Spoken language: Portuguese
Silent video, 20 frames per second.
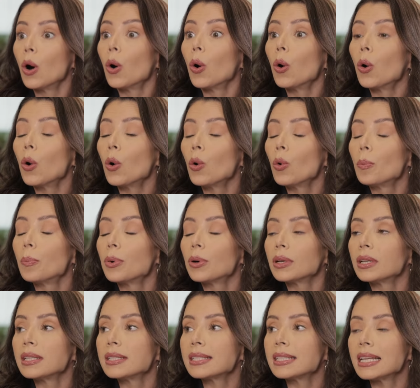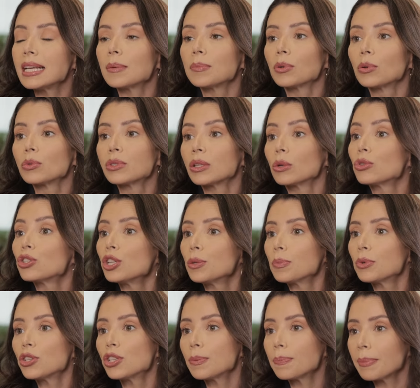Ou, por exemplo, o seu
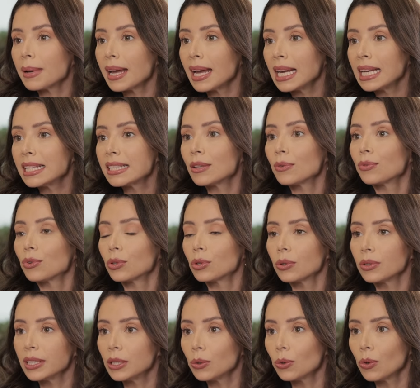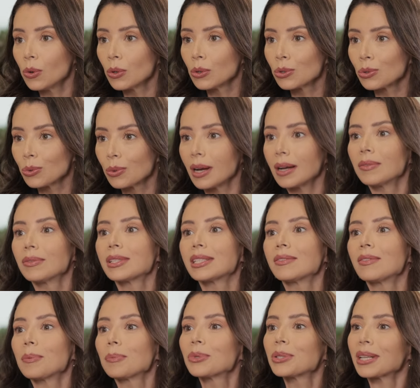tipo de pele, se for oleoso, aí
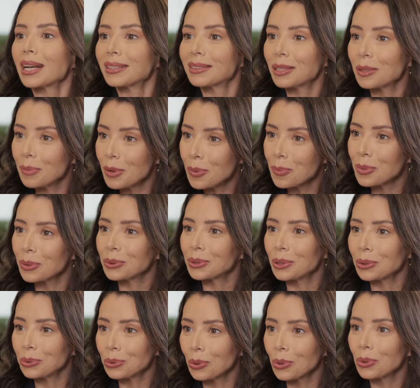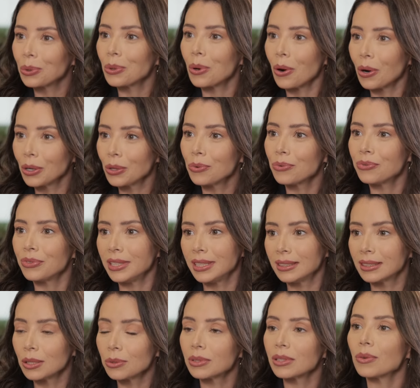você vai buscar também um protetor oil free.
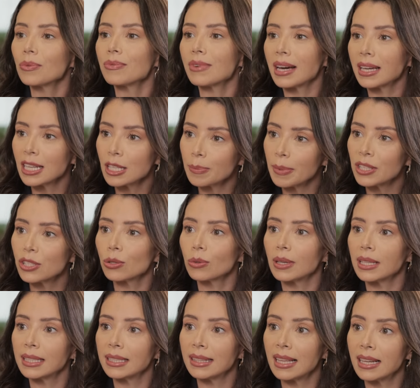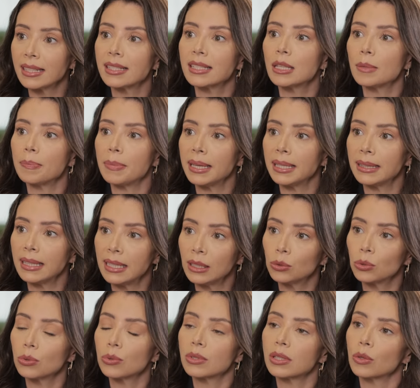Então, são várias particularidades
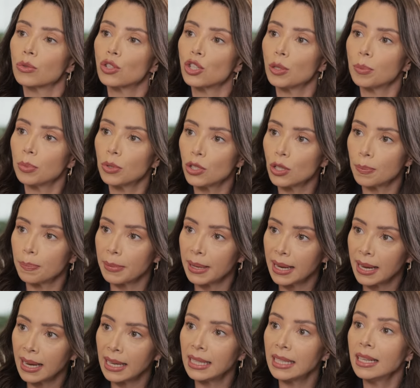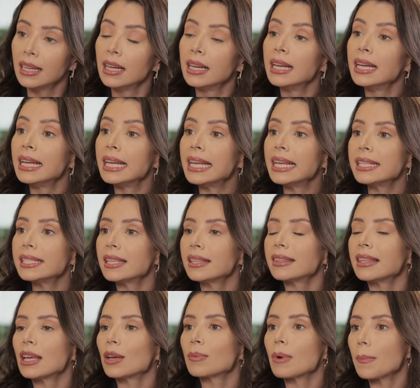dependendo do seu tipo de pele e se
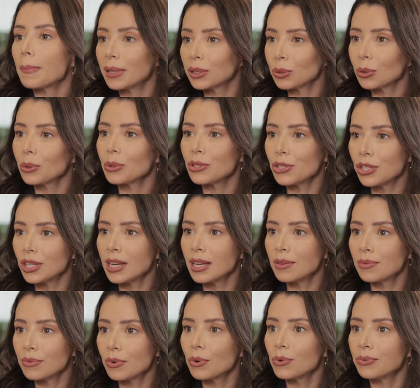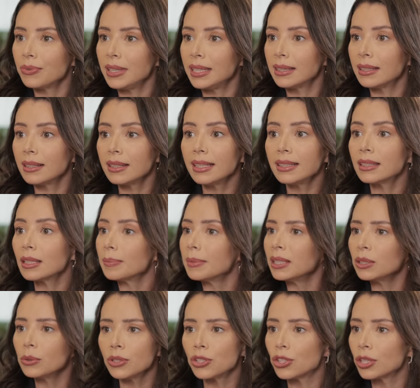tem uma patologia envolvida. E
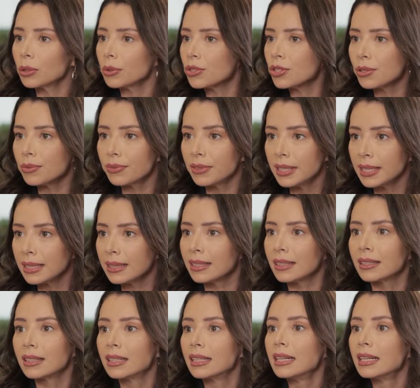também do estilo de vida.